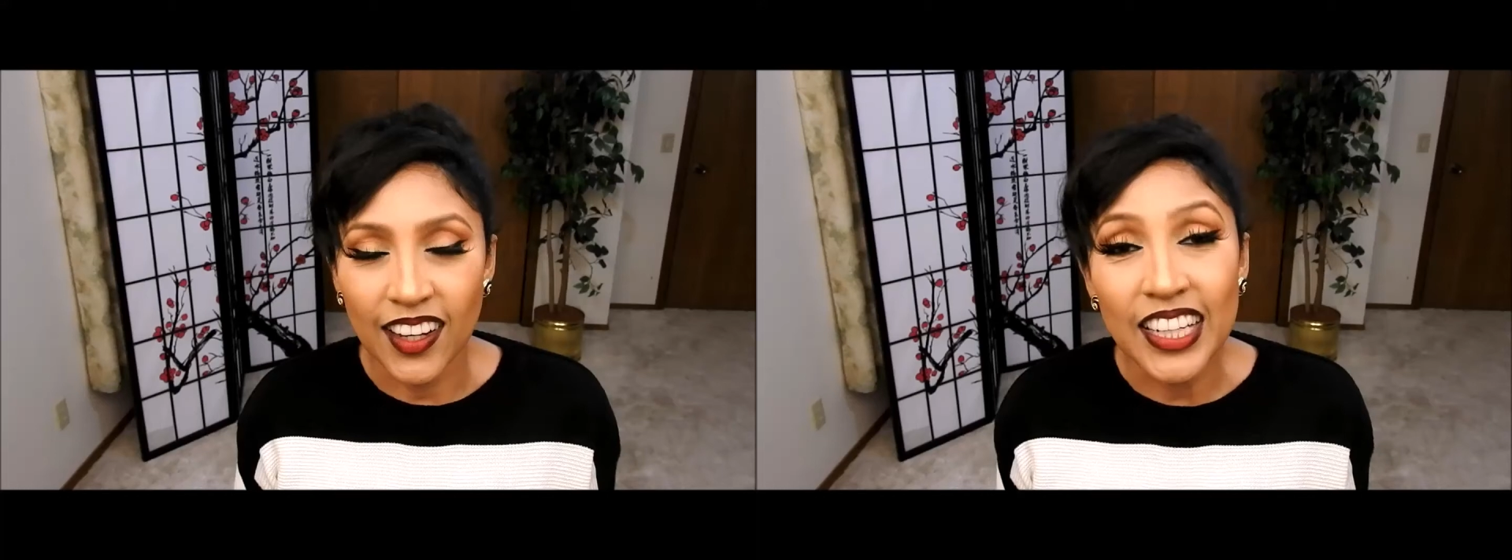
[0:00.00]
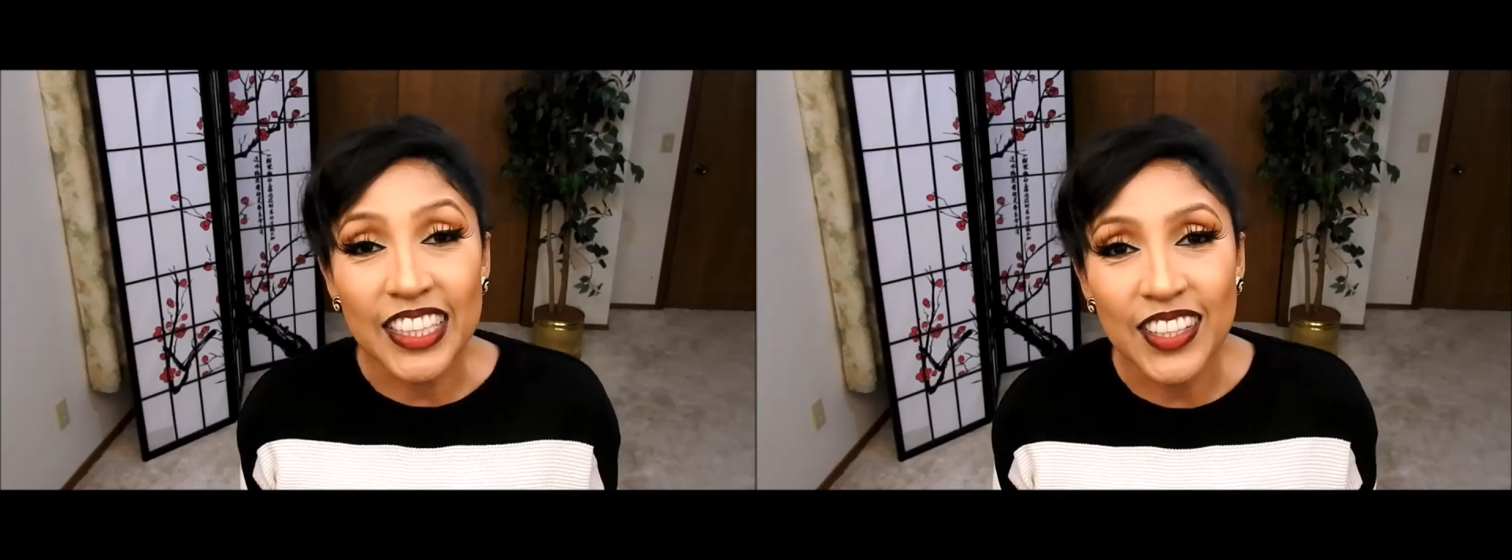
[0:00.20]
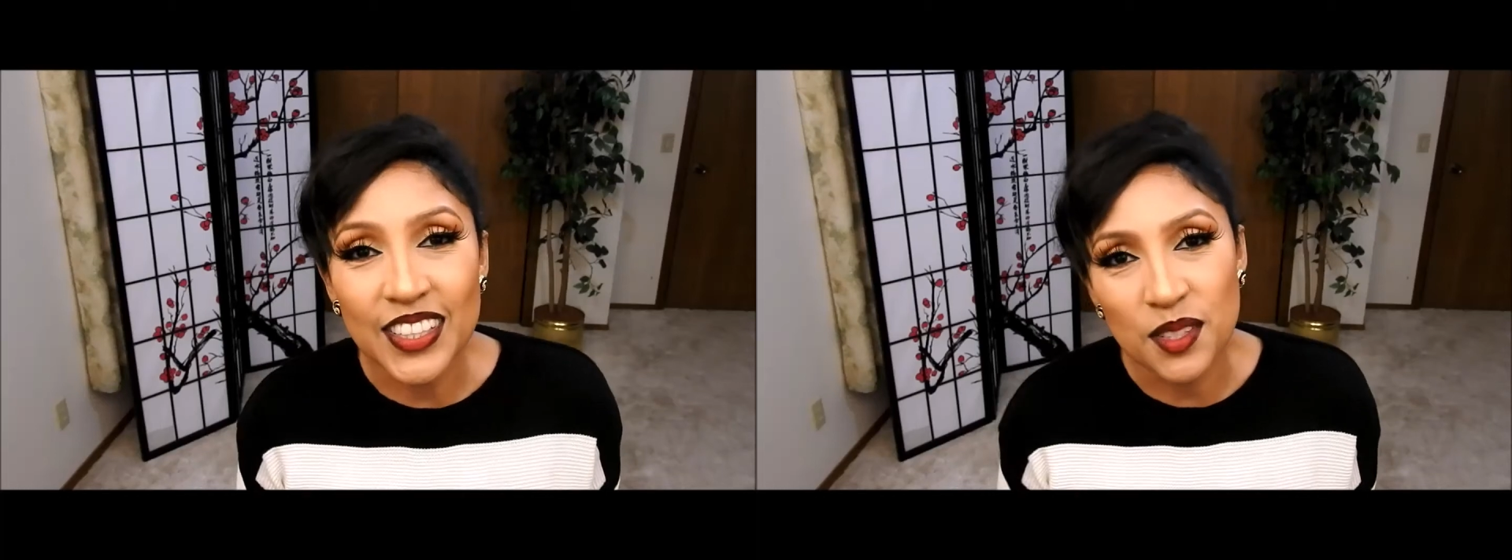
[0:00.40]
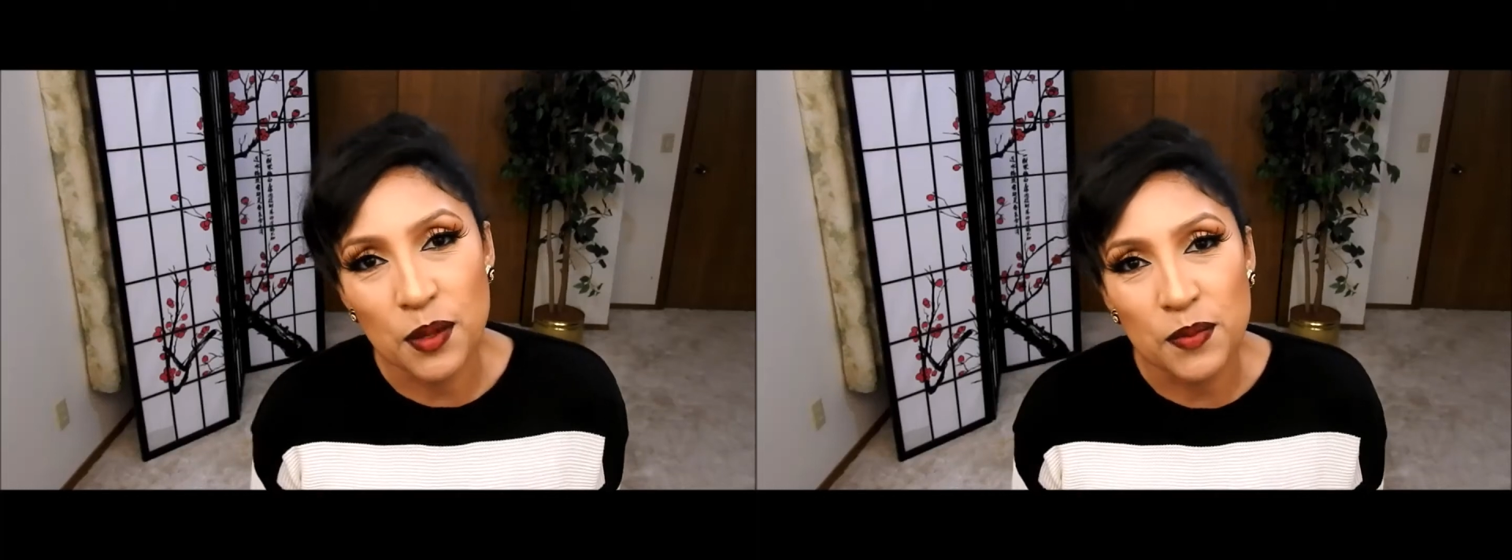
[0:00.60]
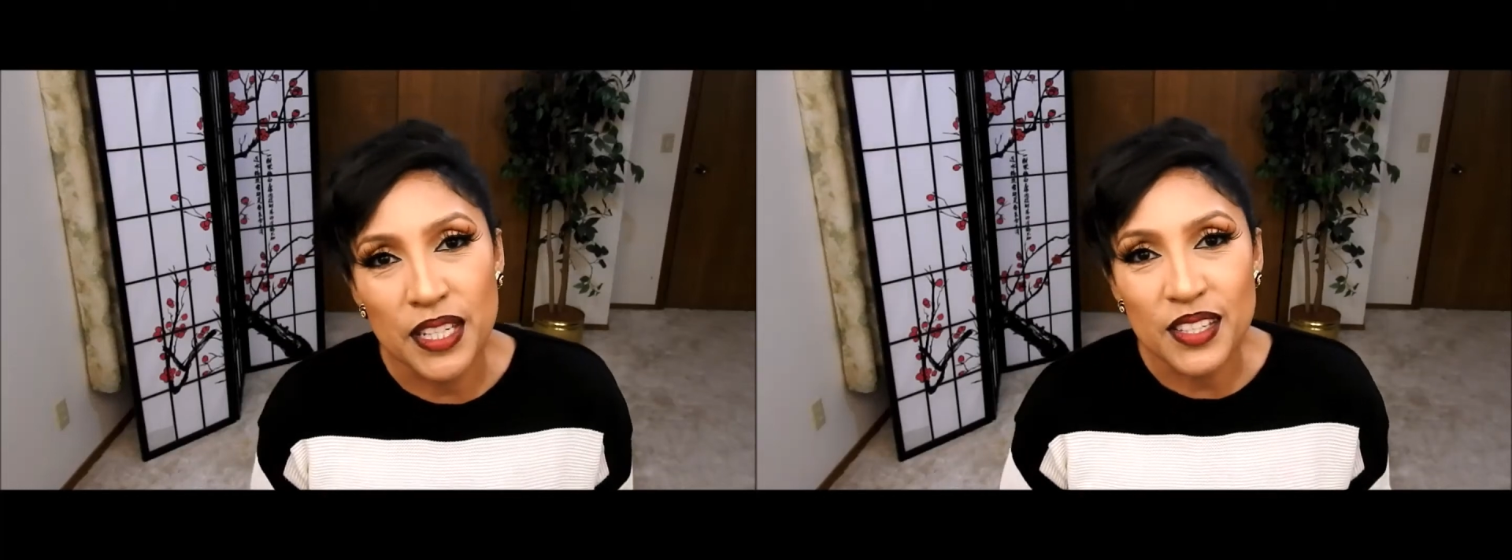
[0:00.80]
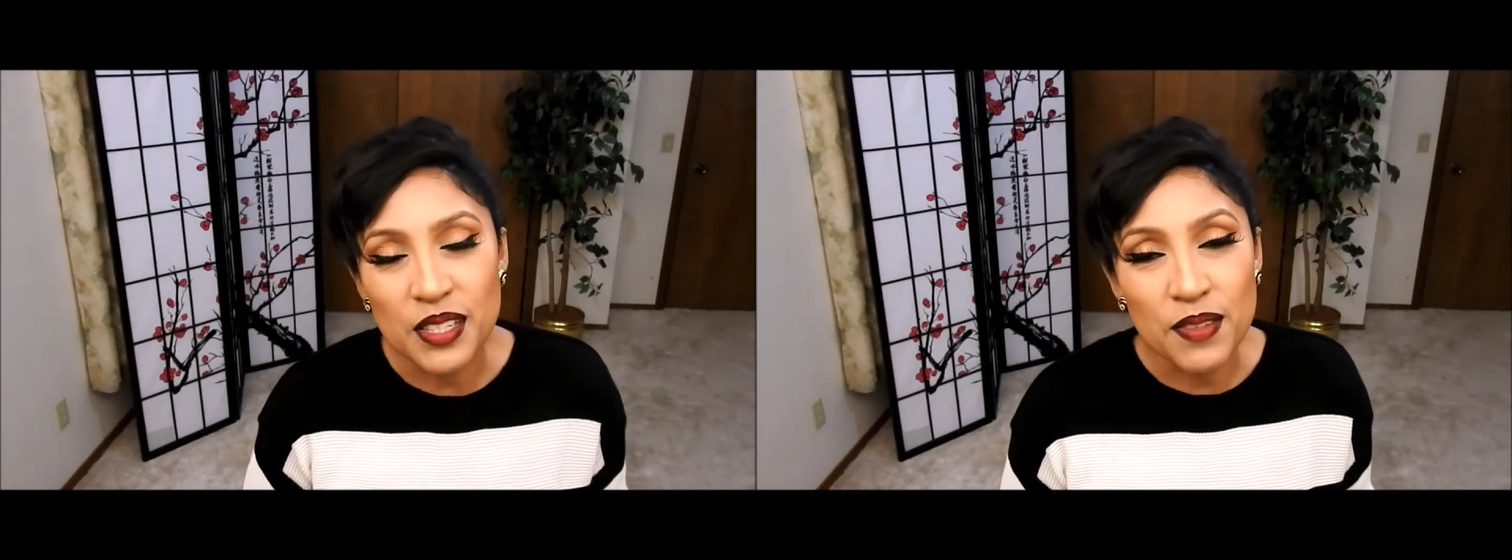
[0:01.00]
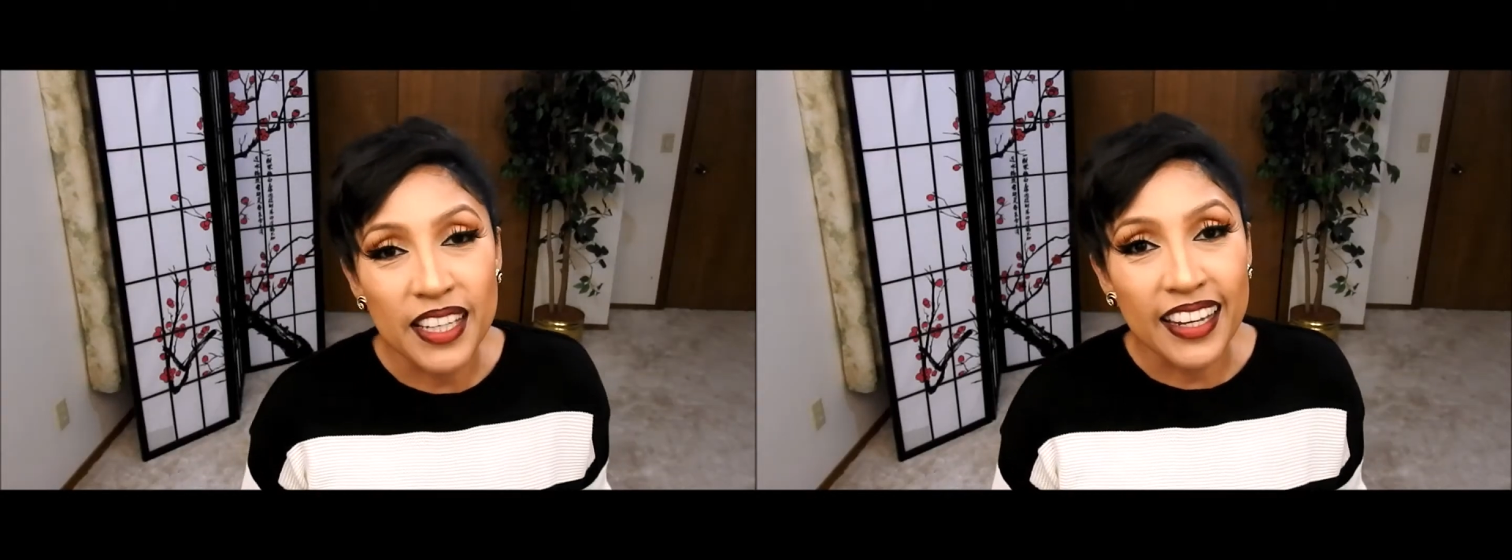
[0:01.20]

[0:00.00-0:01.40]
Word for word: Hola a todos y bienvenidos a mi